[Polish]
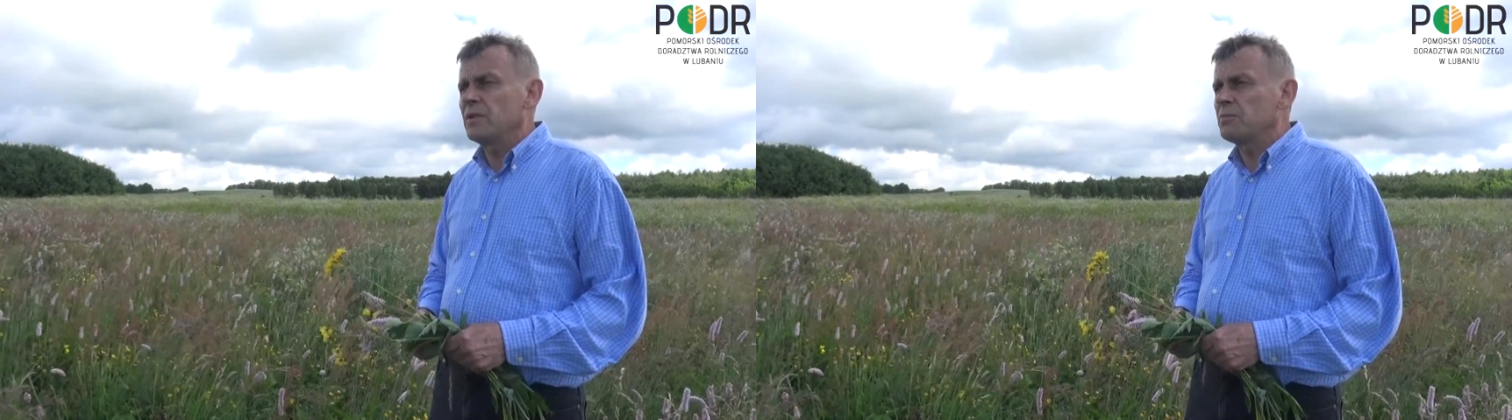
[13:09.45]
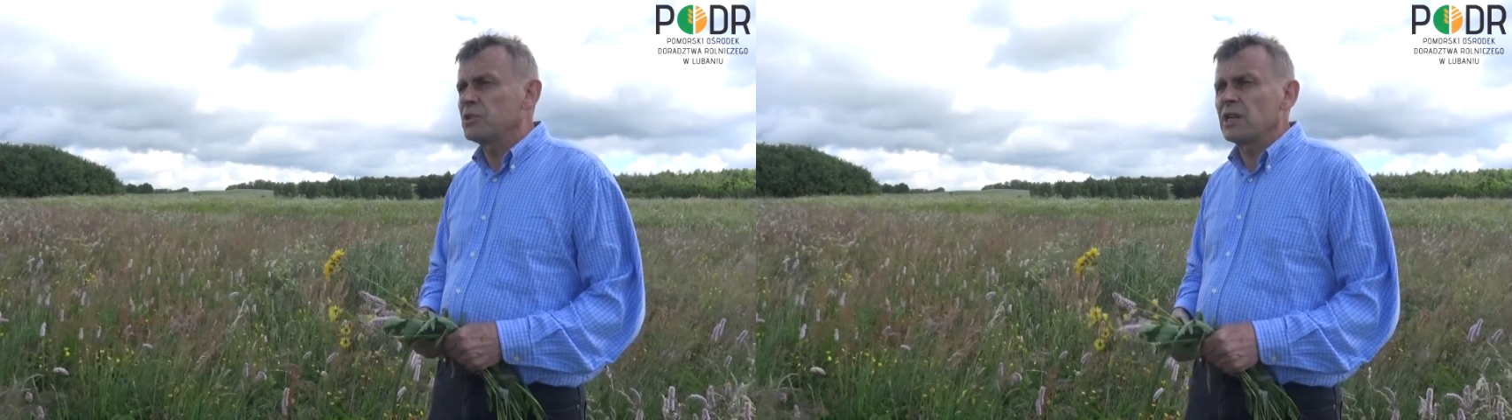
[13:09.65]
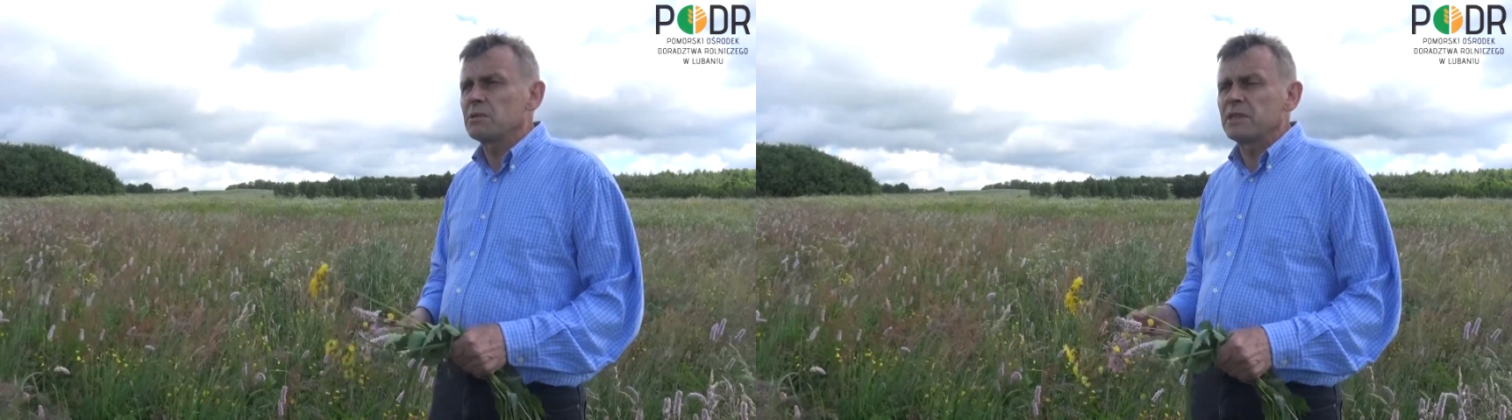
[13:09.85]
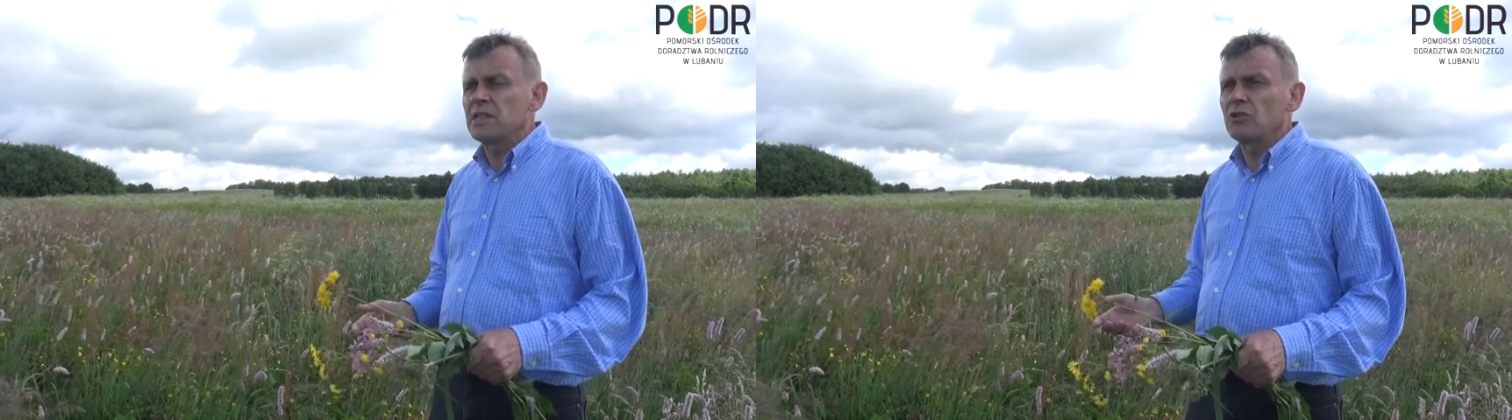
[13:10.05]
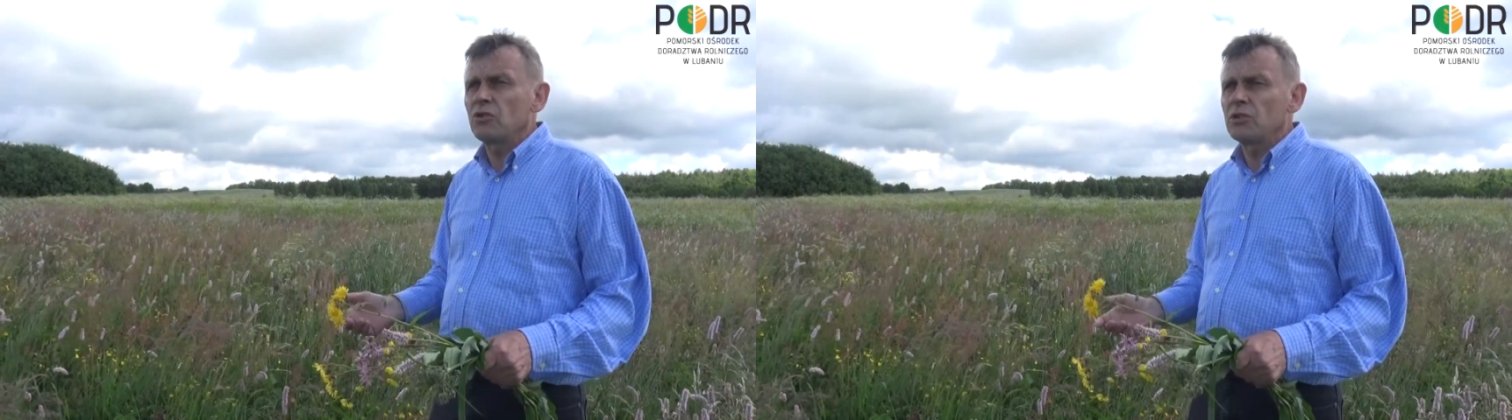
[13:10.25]
obszarach
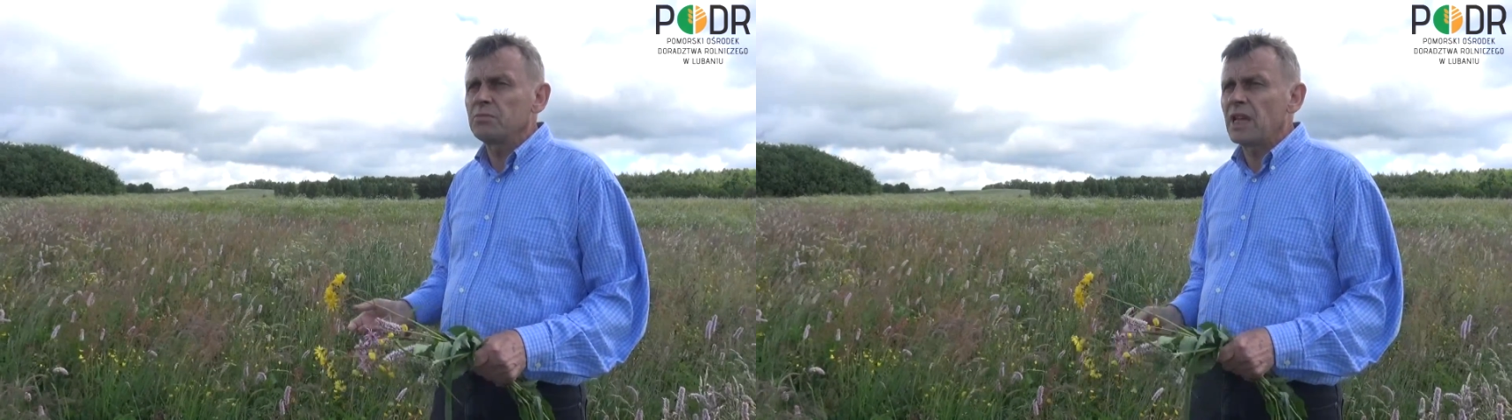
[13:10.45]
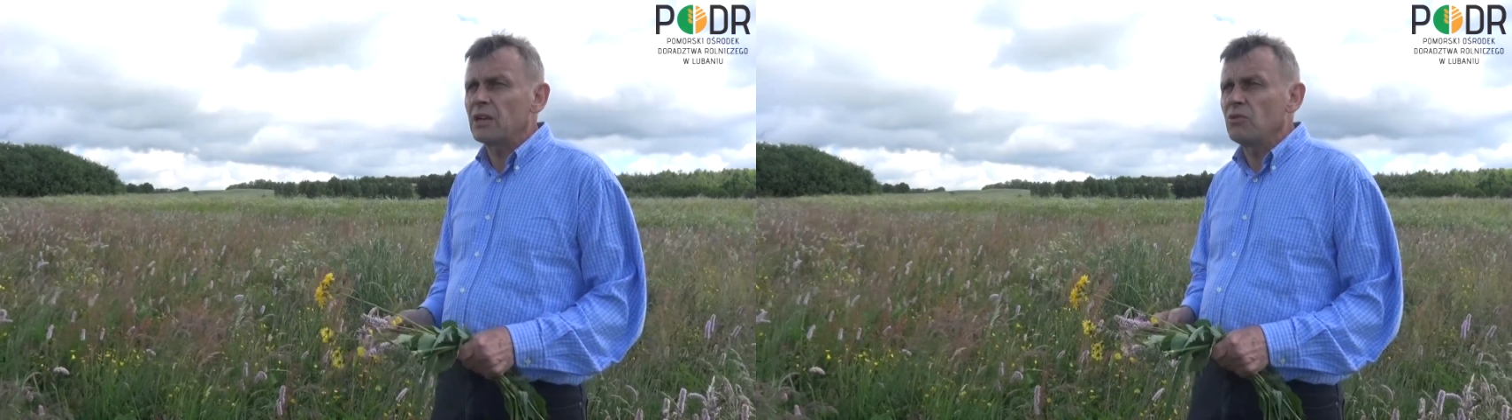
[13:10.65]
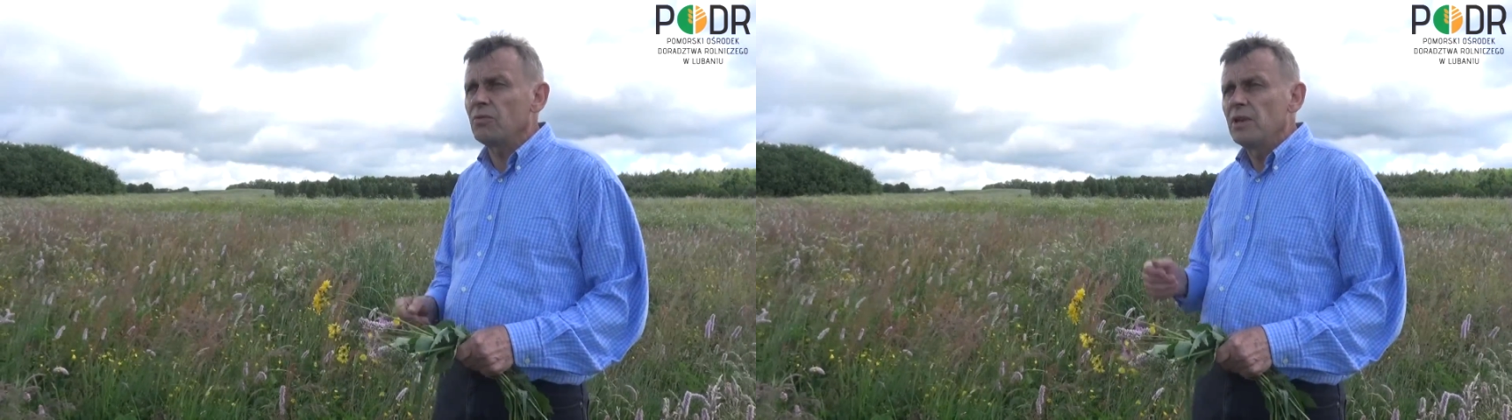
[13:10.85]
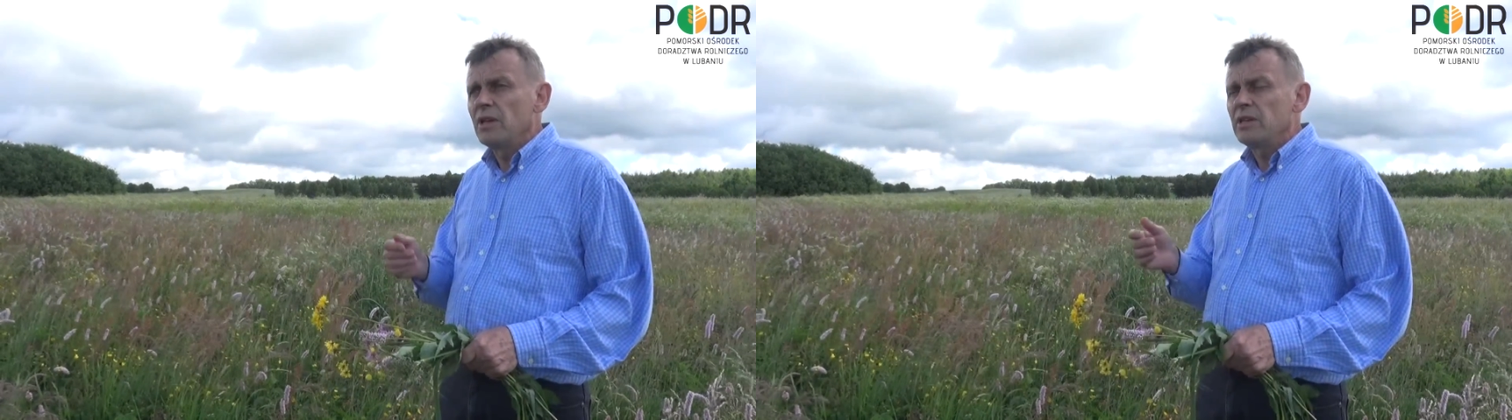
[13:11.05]
specjalnej ochrony ptaków.